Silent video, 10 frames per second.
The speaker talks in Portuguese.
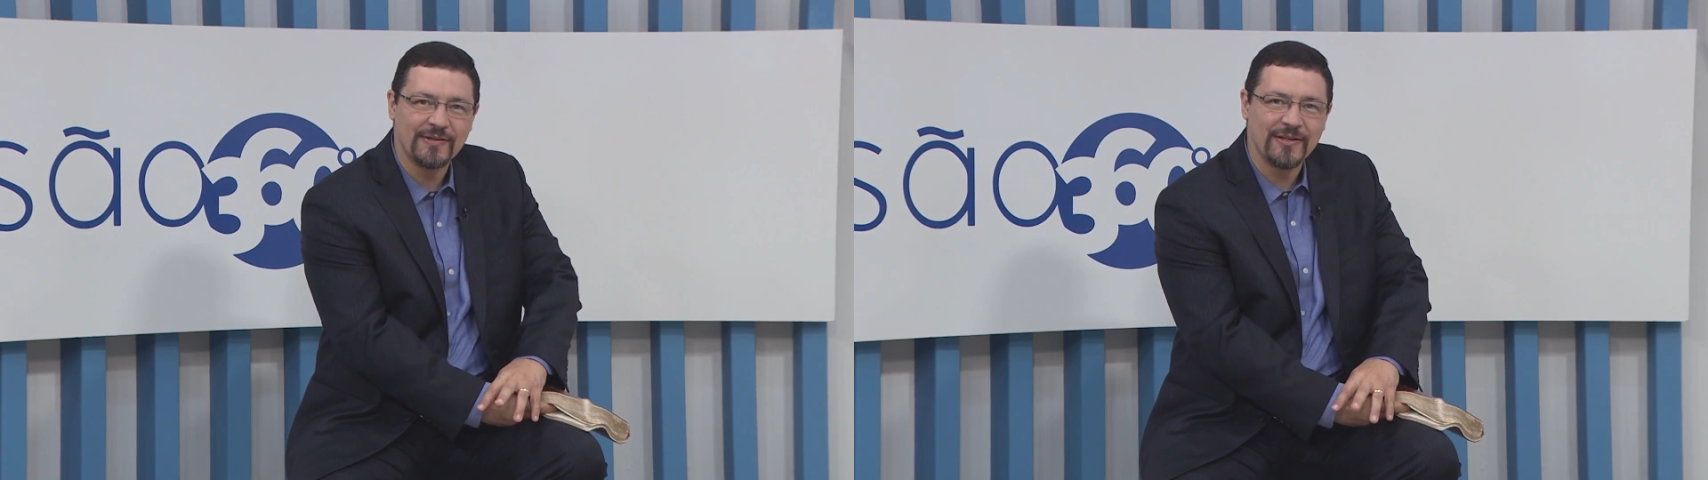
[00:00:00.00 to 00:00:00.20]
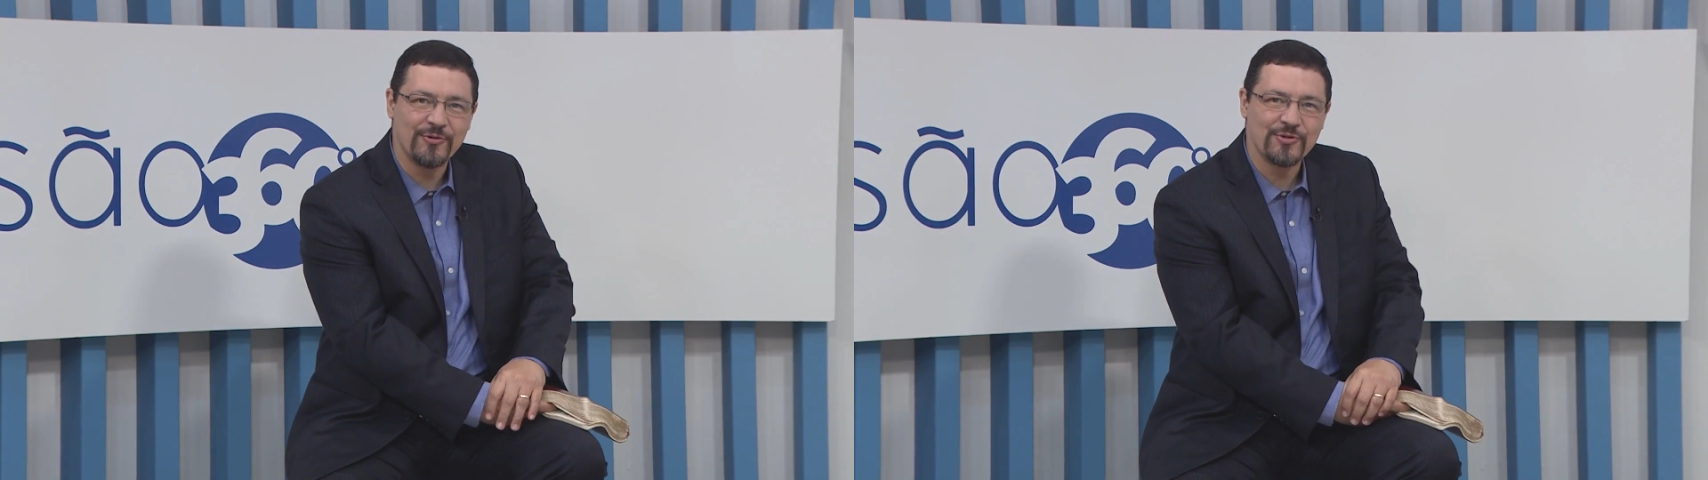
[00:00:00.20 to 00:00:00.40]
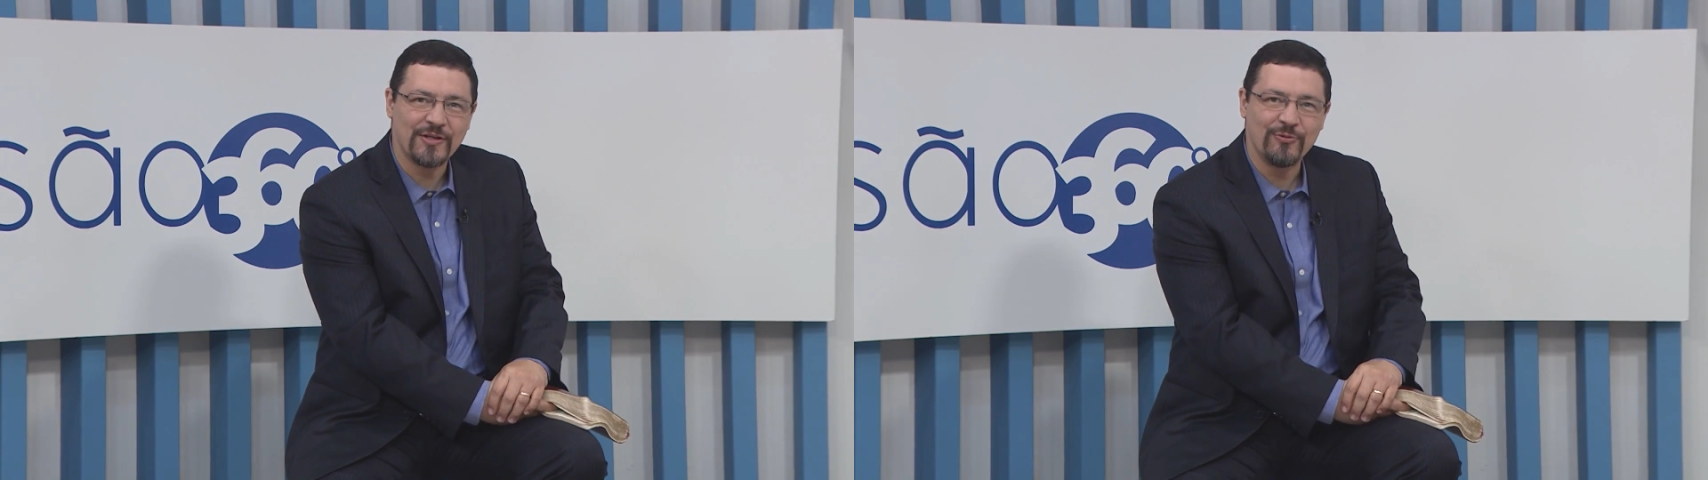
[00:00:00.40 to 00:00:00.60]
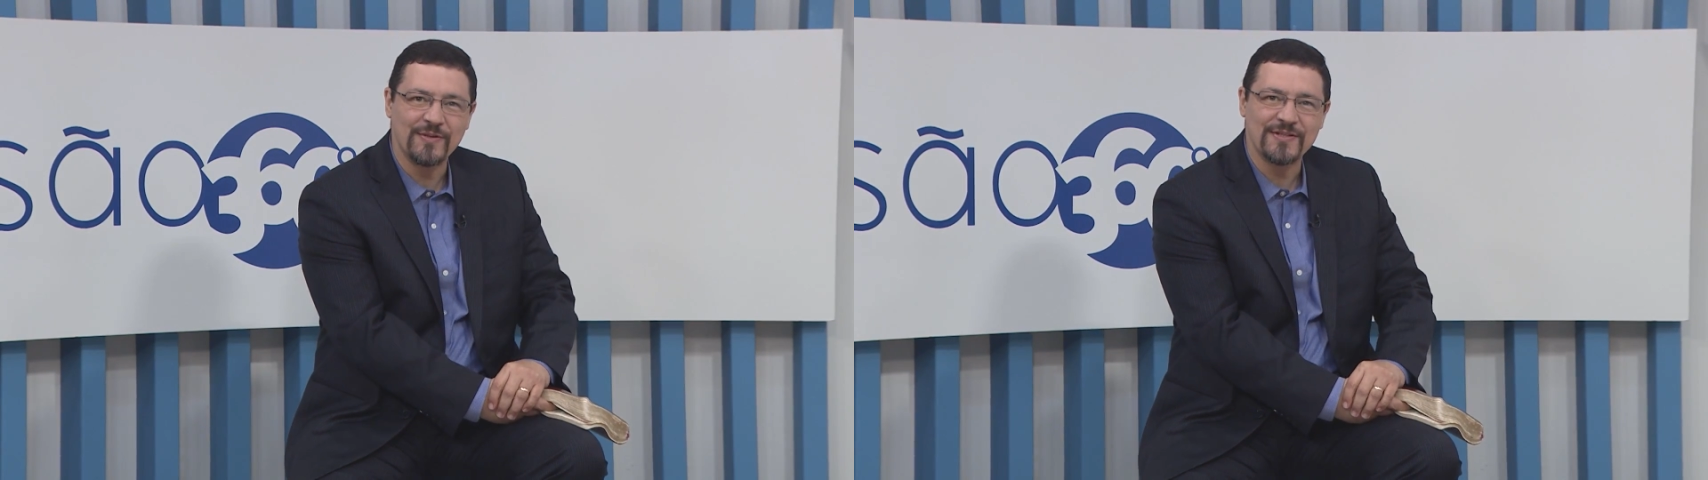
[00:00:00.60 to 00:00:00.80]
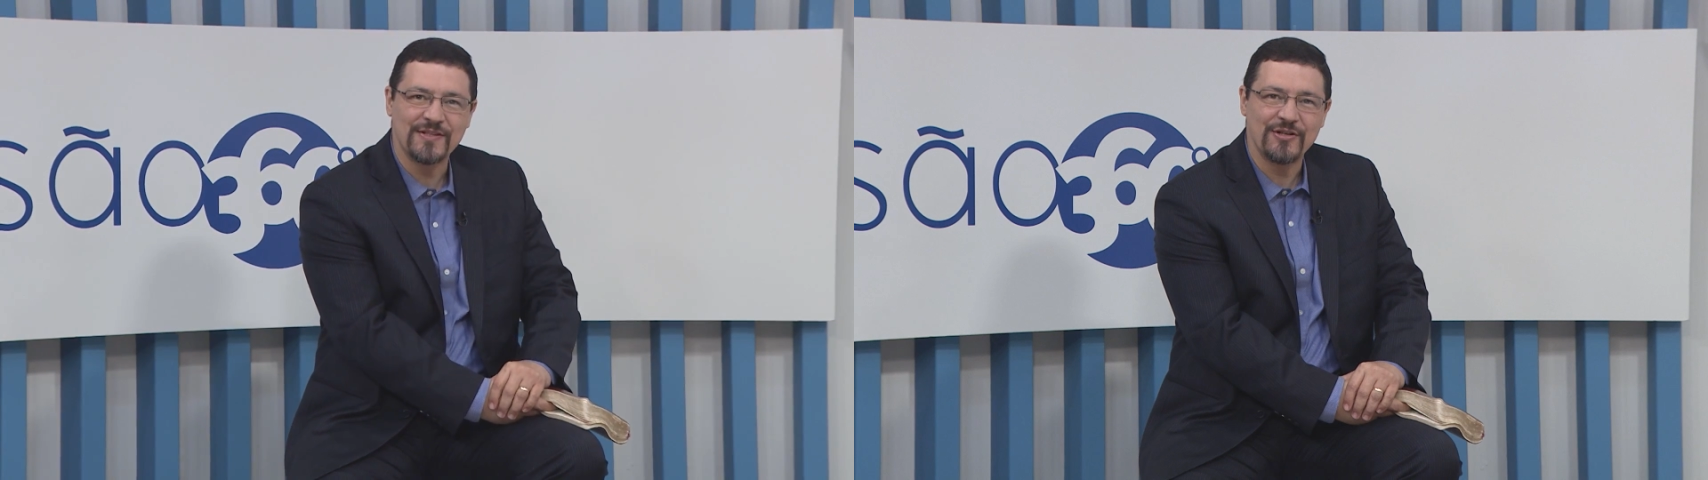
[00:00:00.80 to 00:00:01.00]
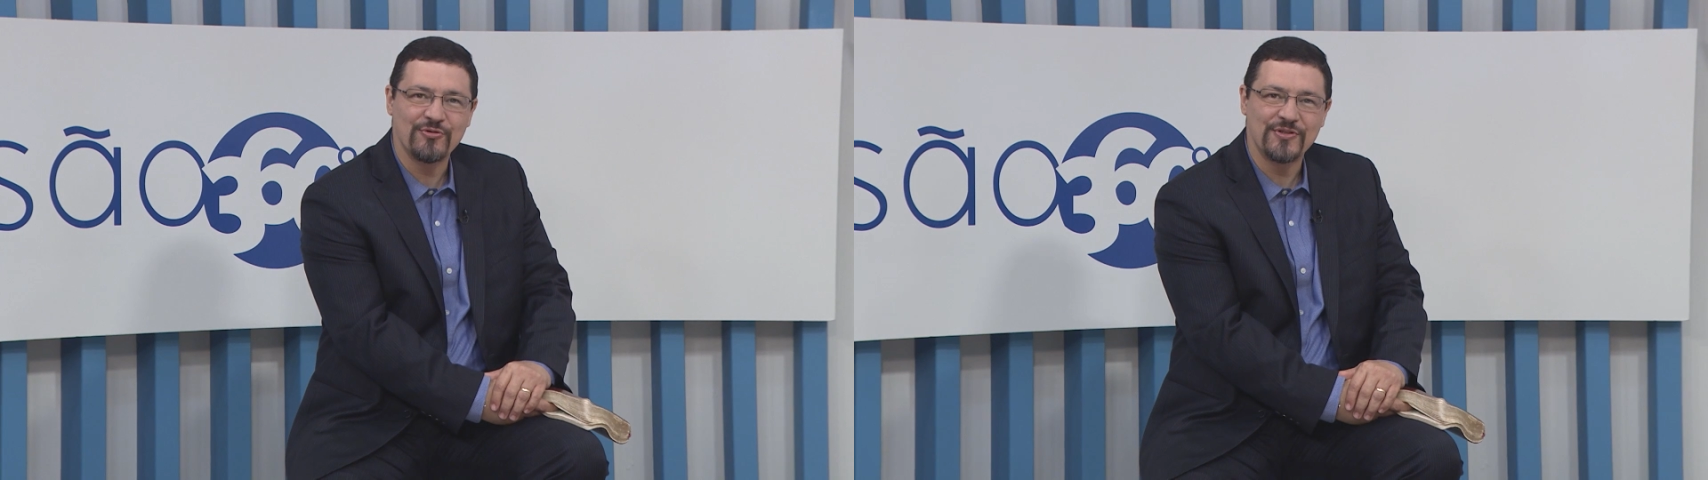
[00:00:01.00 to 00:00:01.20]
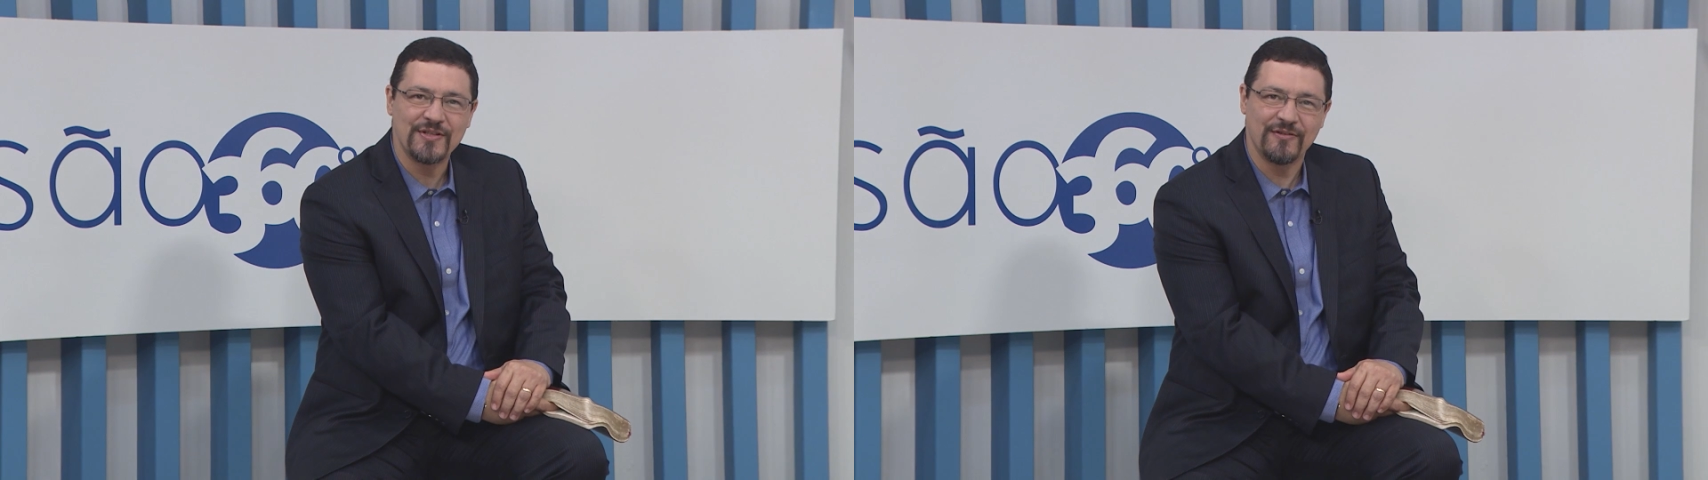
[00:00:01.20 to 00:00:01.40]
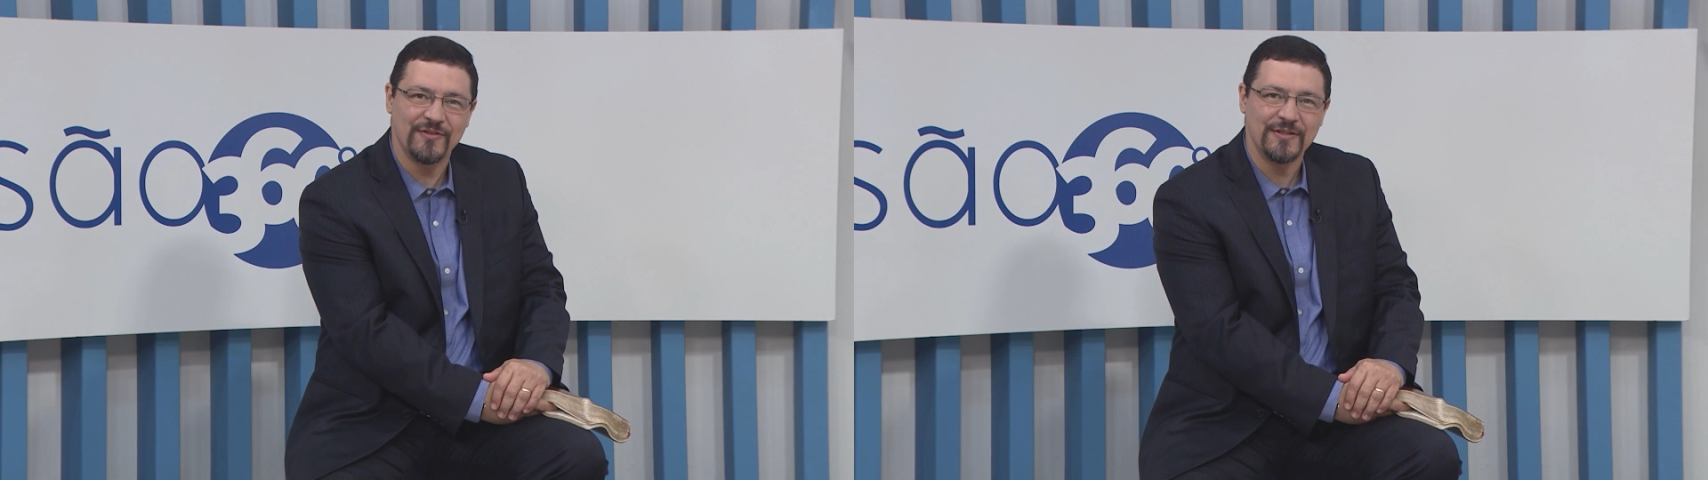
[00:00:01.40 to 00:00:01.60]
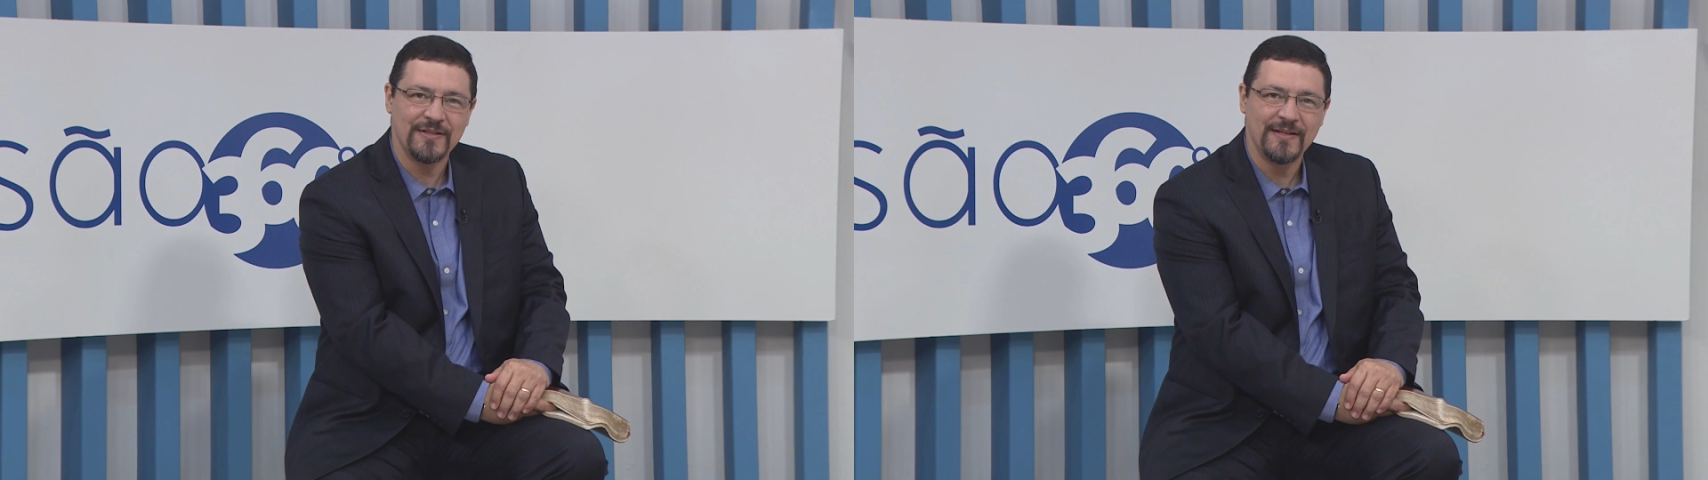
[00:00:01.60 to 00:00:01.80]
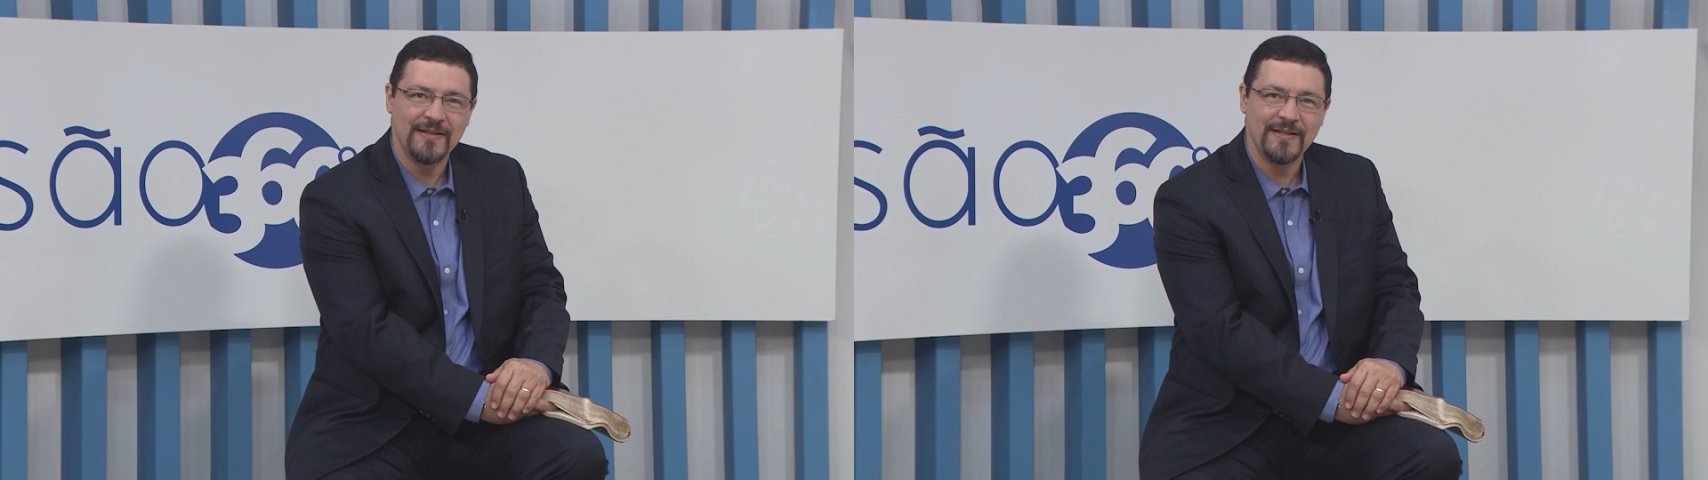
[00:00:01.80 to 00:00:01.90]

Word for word: a Deus tem o desejo de servir,